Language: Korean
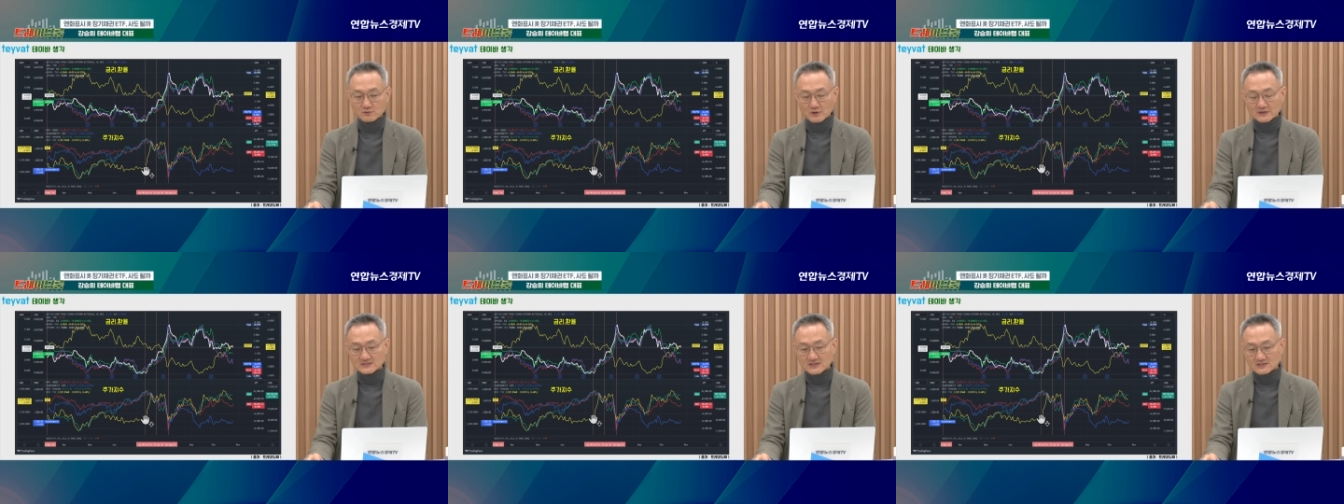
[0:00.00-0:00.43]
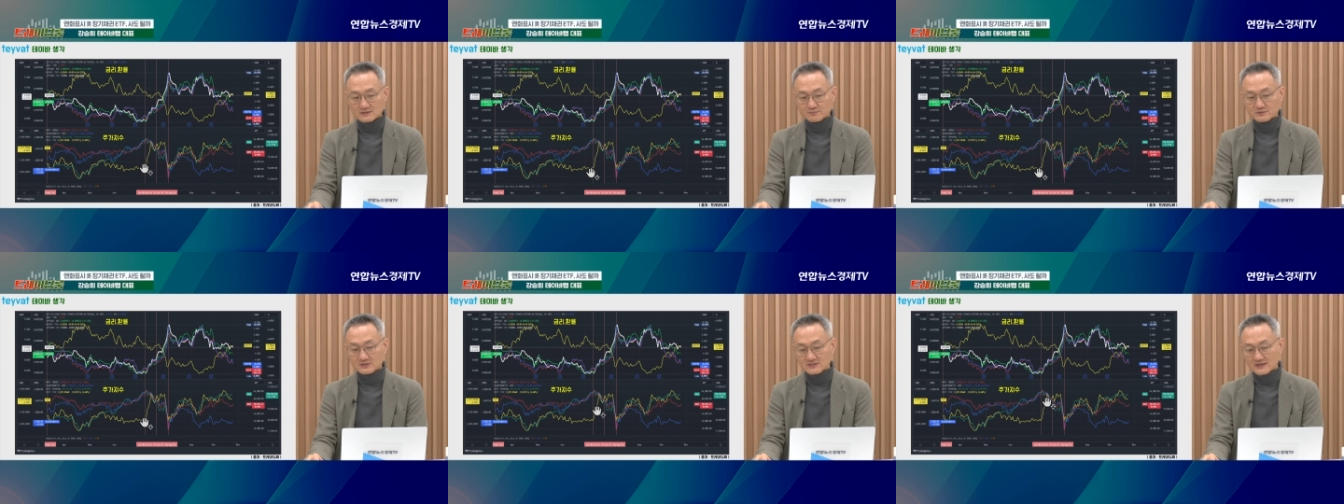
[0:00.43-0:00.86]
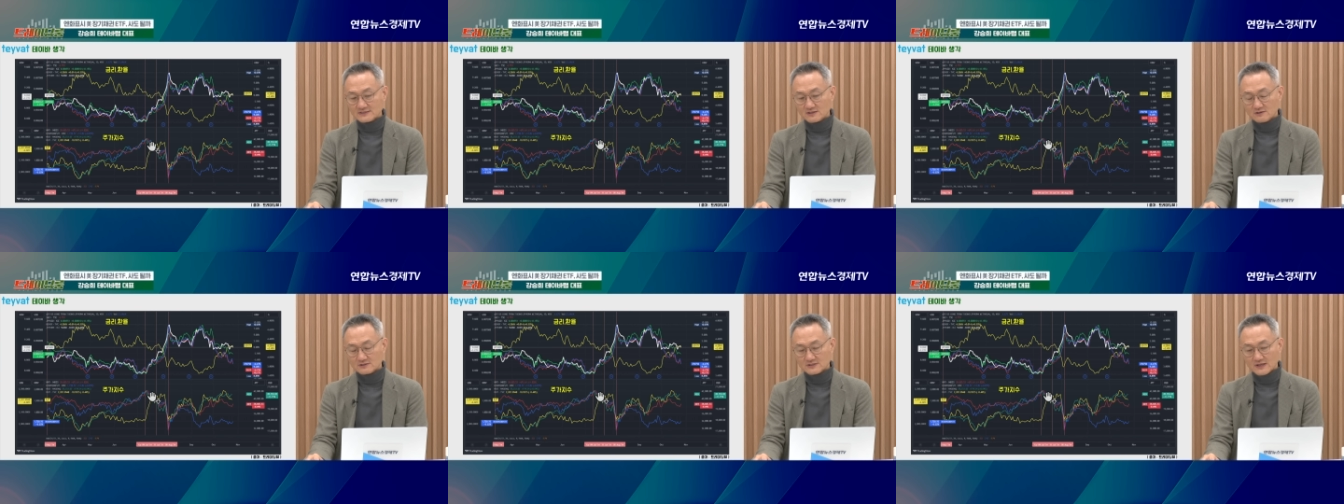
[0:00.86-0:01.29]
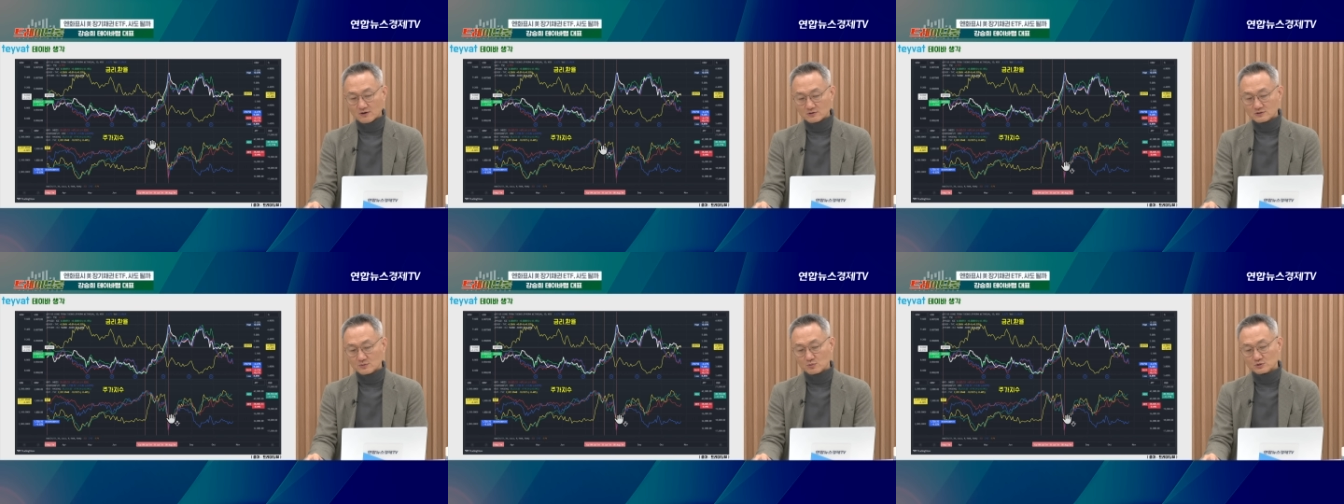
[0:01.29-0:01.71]
굉장히 급등을 했었는데
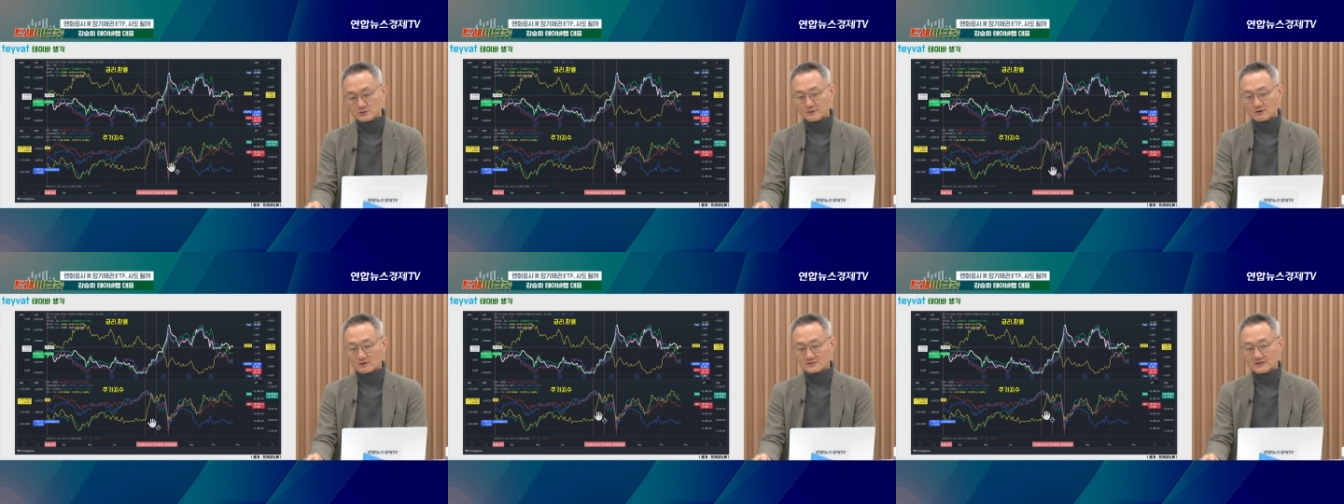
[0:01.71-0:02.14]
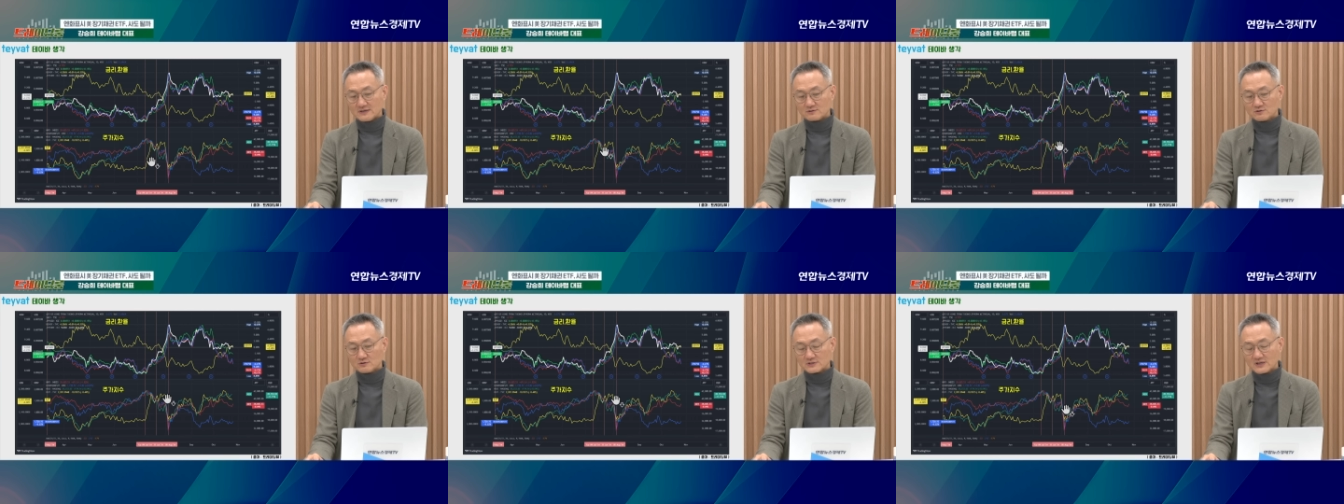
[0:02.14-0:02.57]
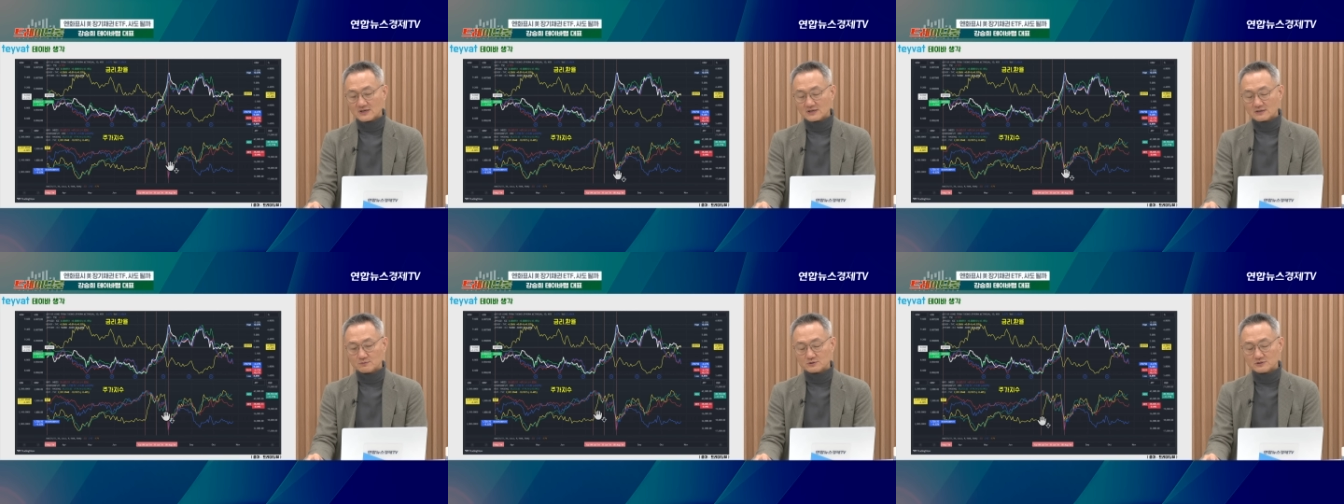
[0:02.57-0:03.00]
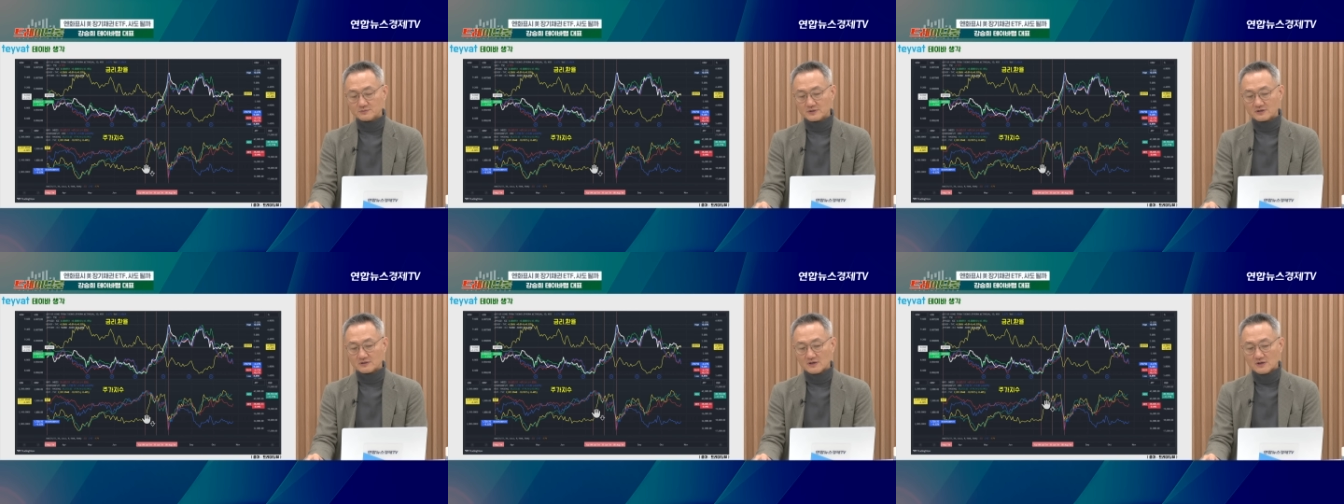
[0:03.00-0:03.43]
여기서 보시면 러셀도 생각해
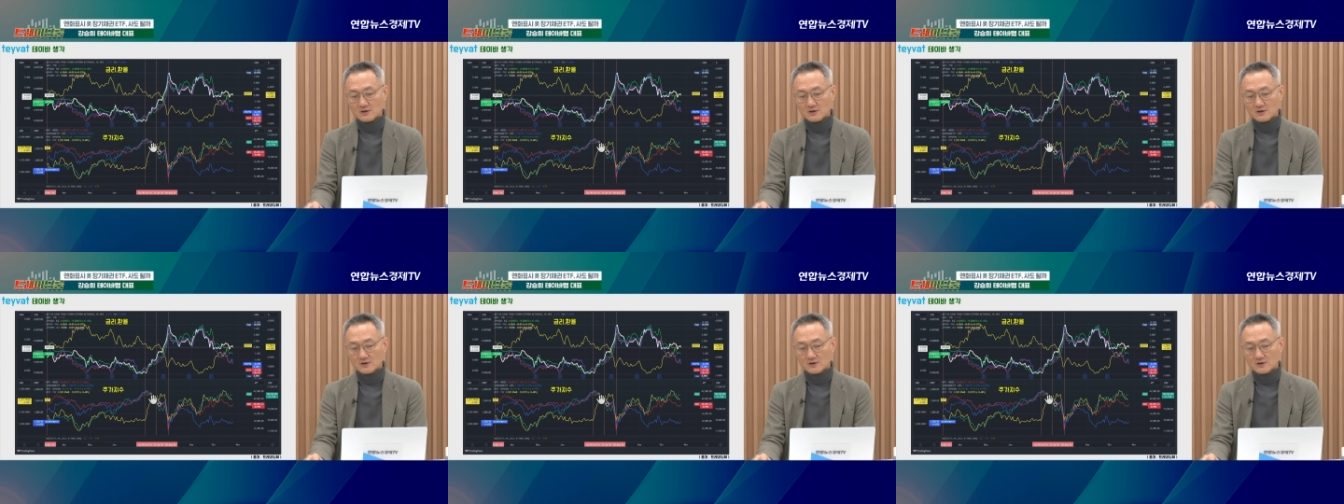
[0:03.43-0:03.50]
보시면